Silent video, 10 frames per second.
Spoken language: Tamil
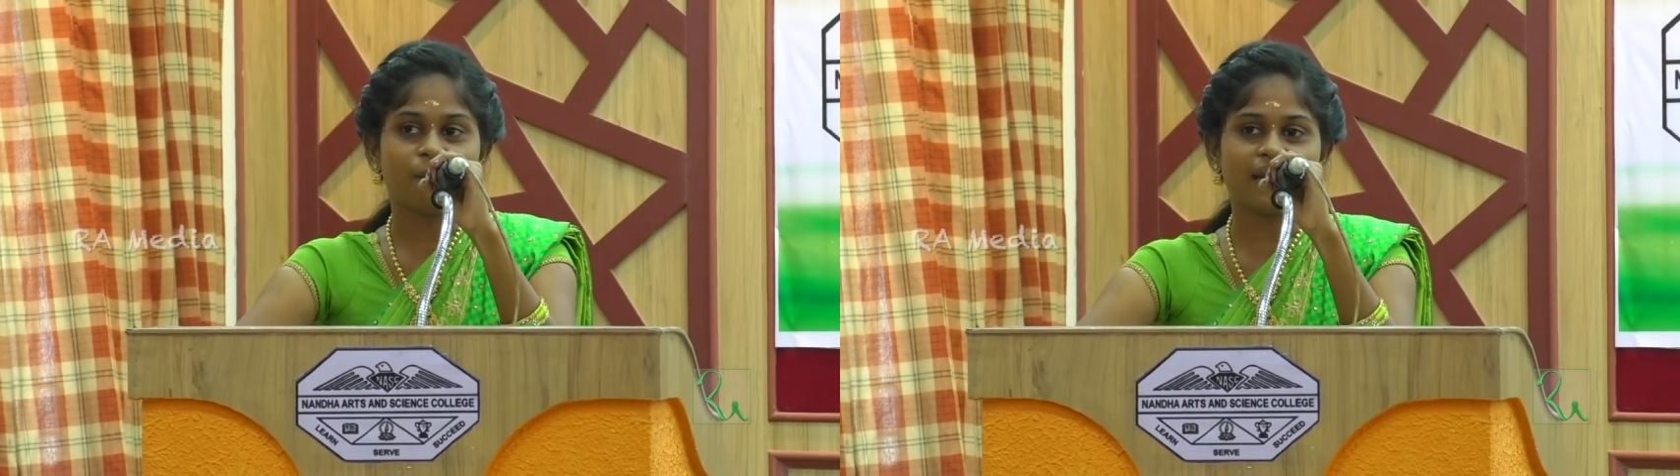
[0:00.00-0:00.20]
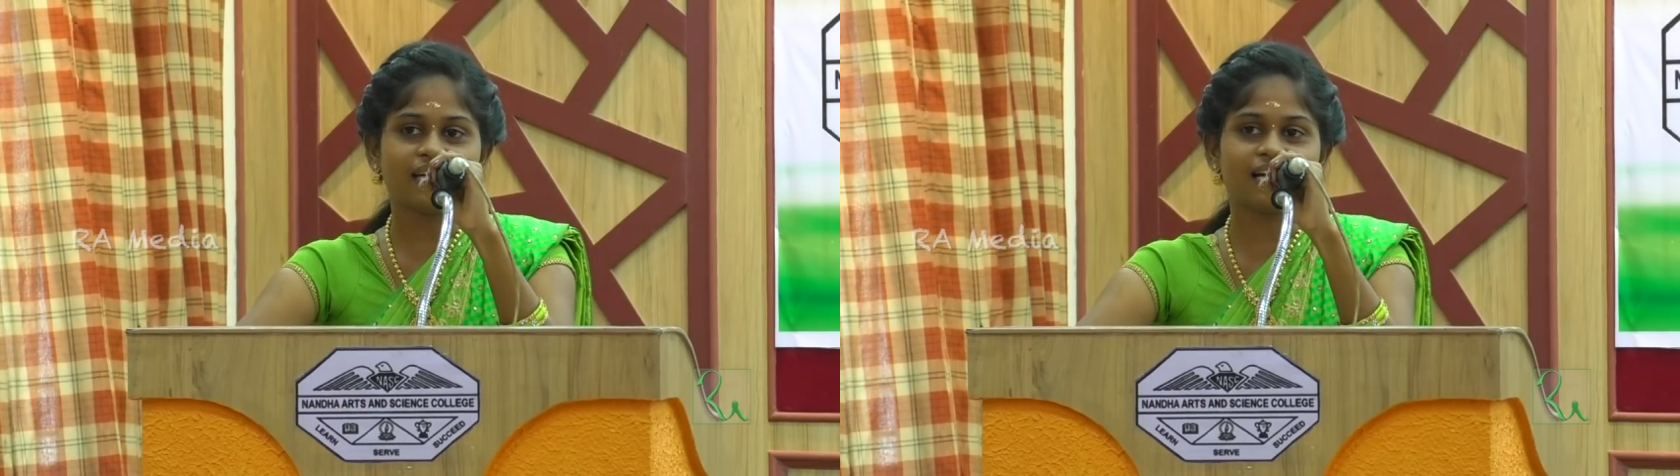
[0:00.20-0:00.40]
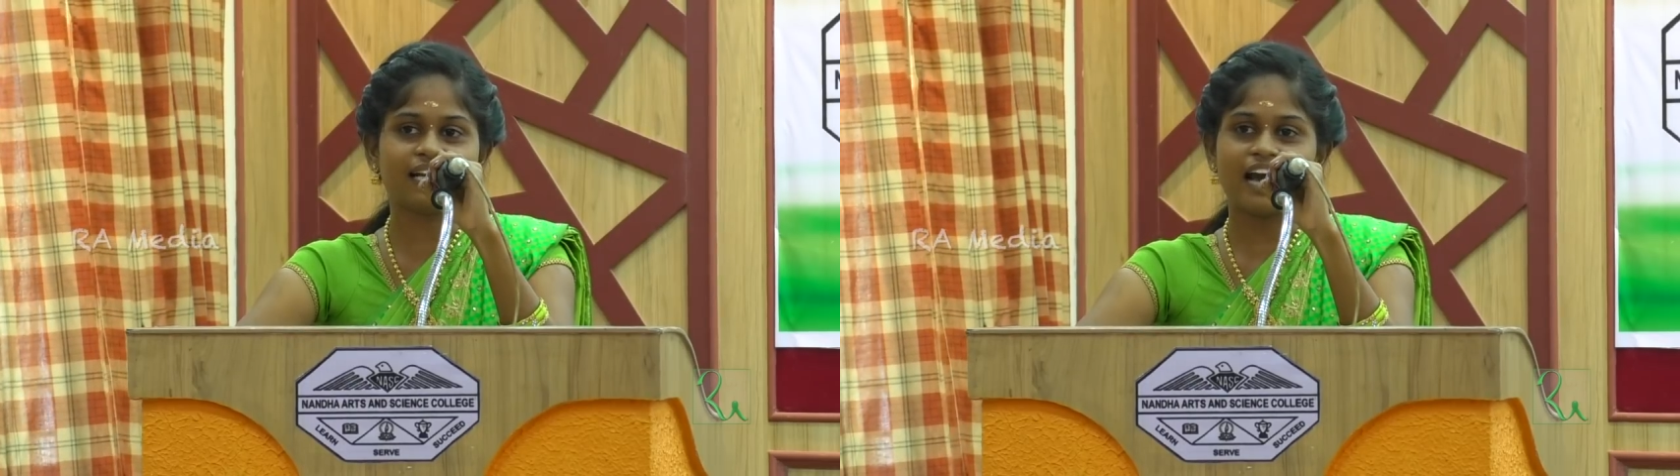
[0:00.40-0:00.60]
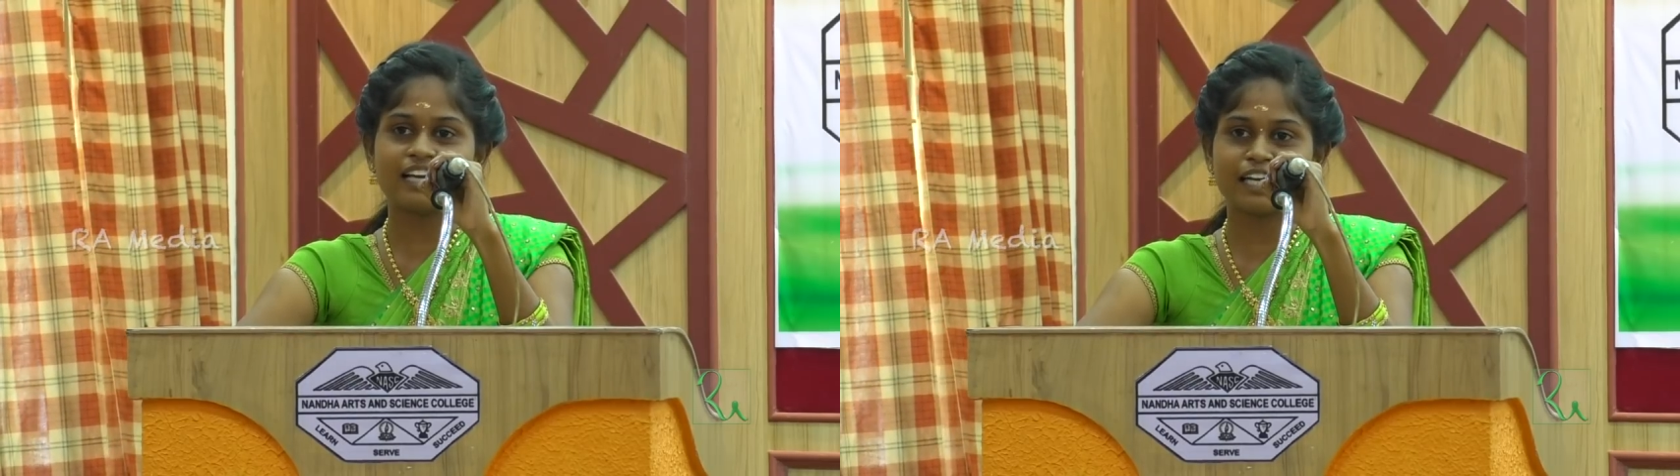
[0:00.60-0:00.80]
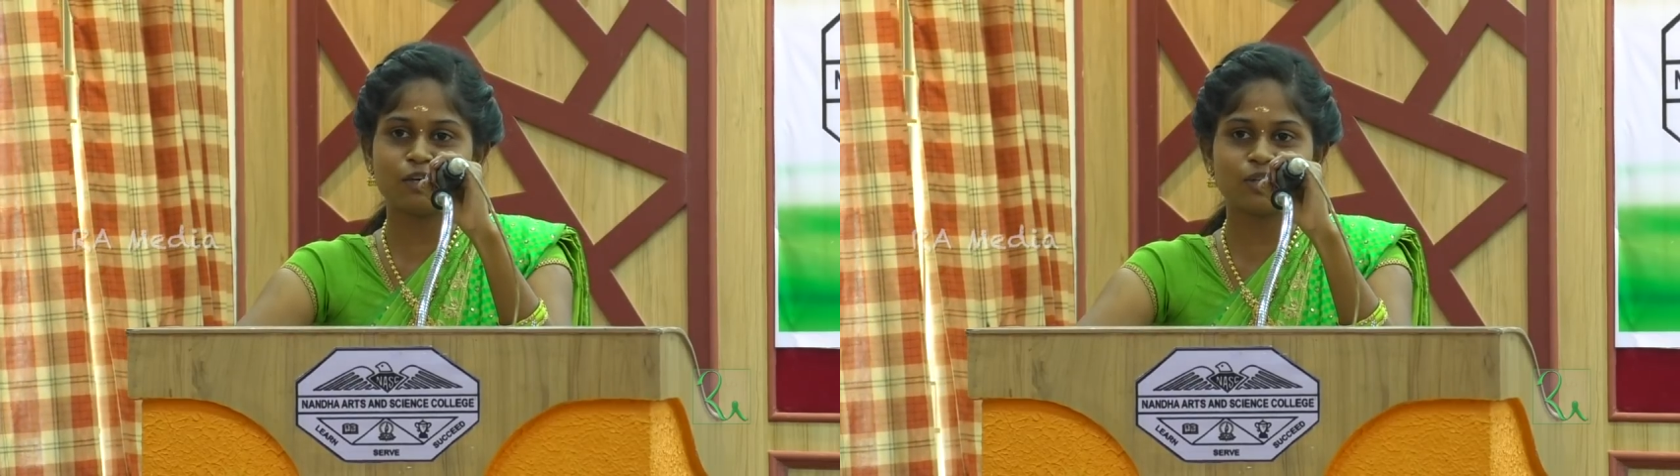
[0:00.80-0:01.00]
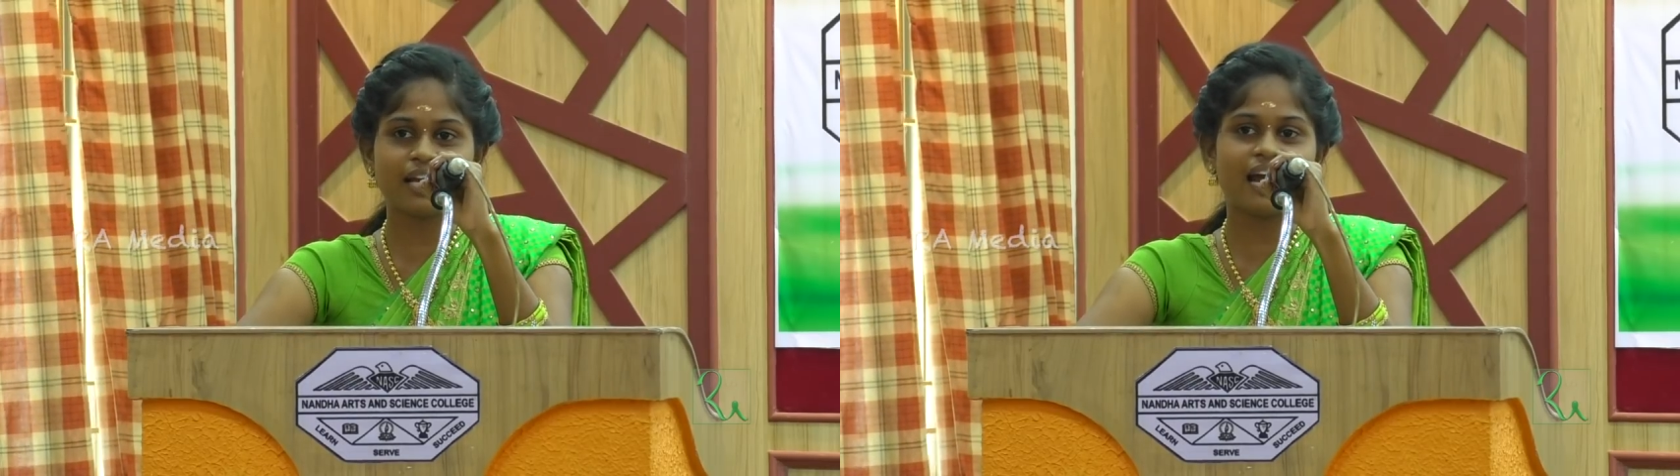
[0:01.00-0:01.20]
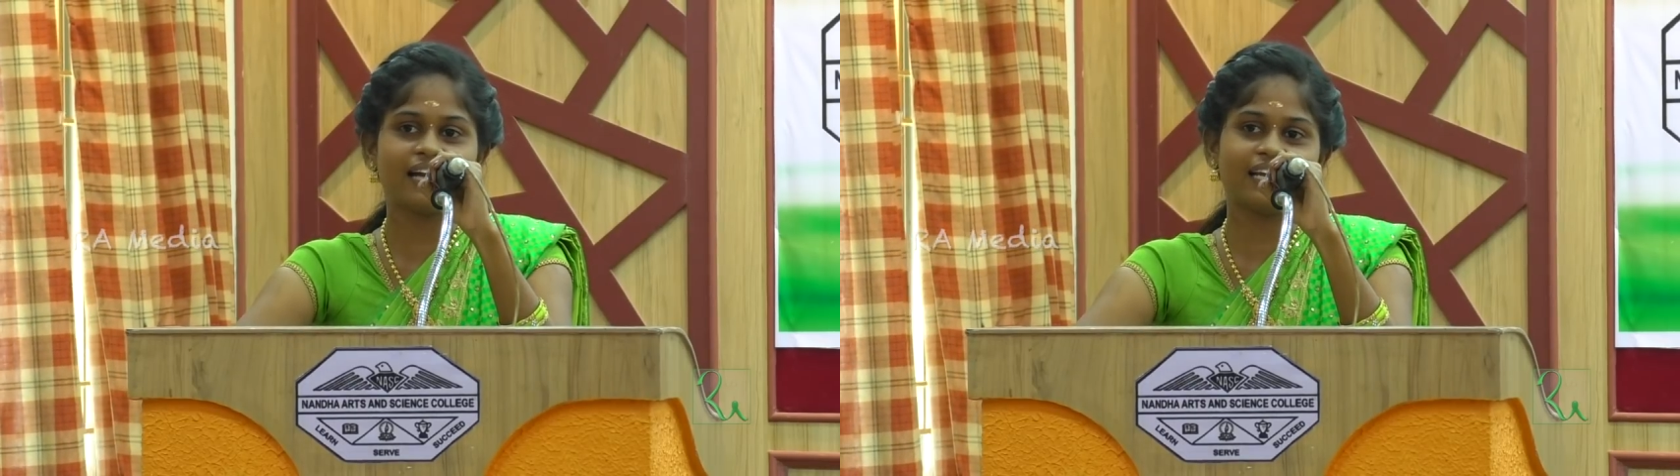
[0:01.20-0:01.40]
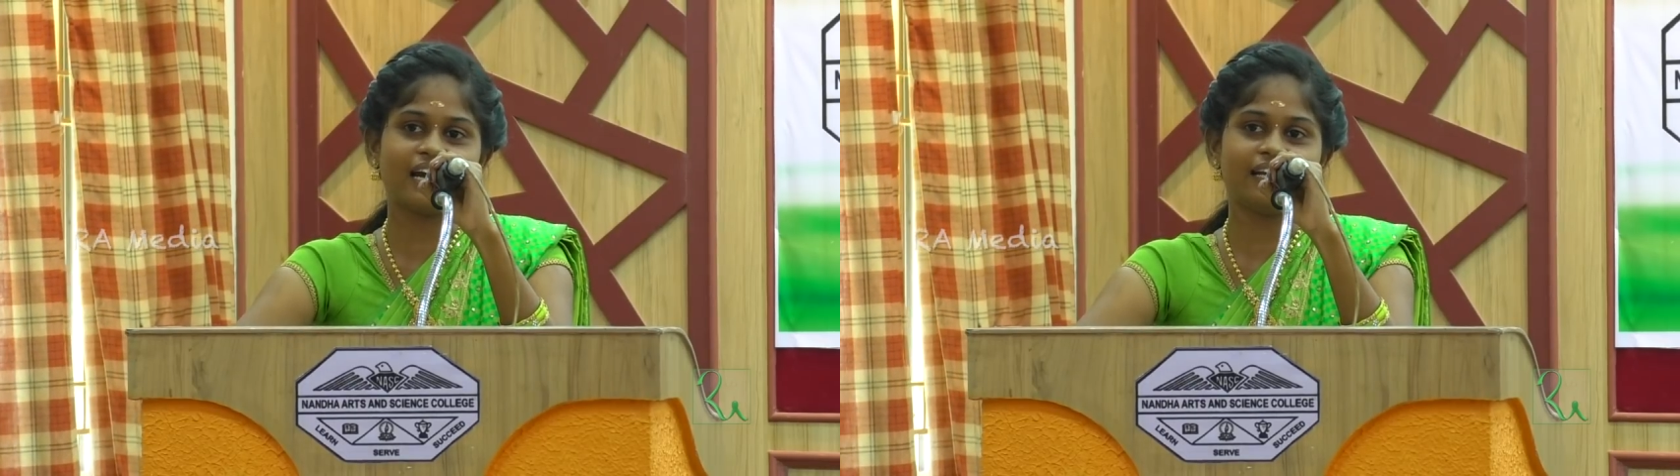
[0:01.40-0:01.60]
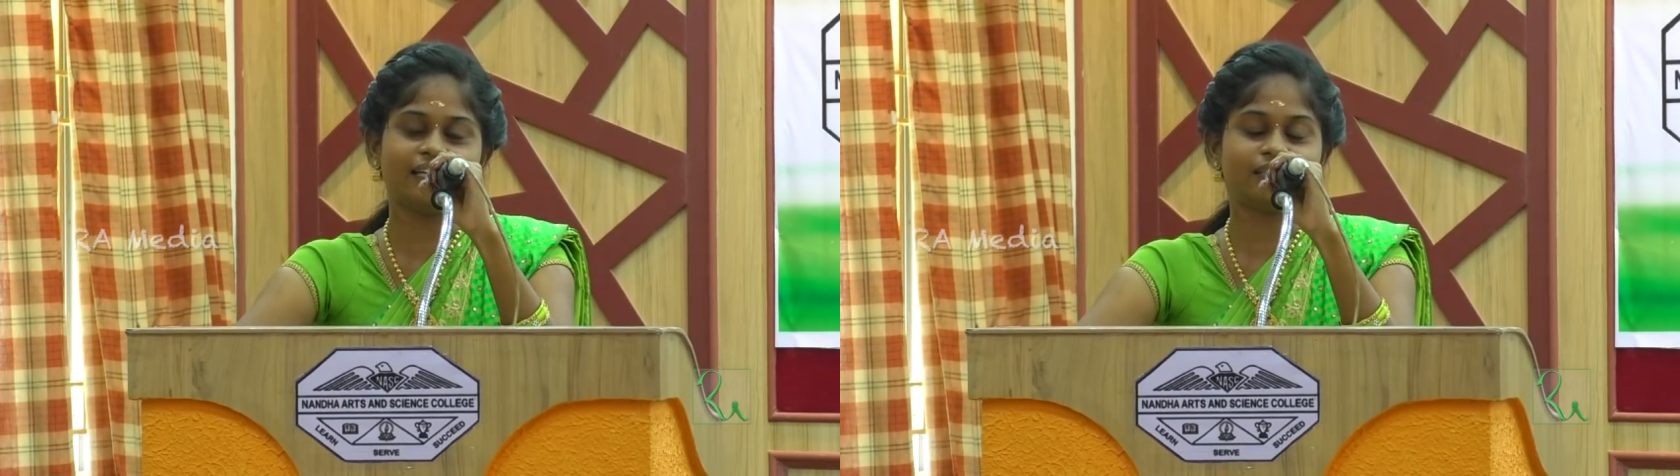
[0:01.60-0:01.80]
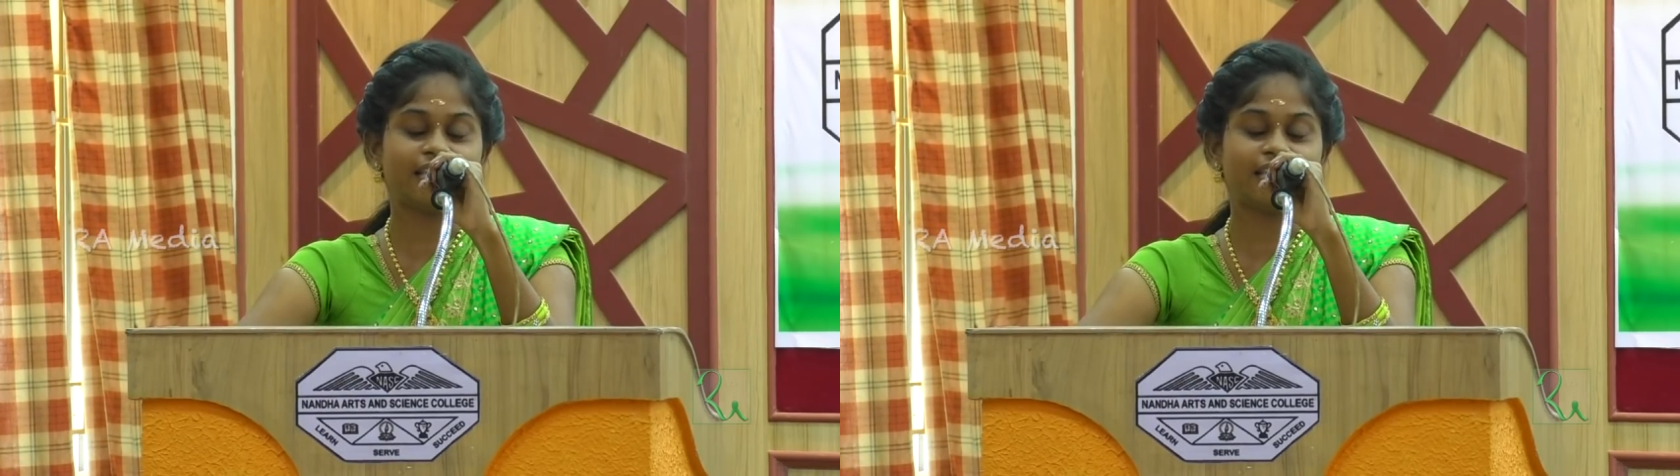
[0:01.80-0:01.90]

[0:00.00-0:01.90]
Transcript: பெண்களை அரை குறை ஆடைகள்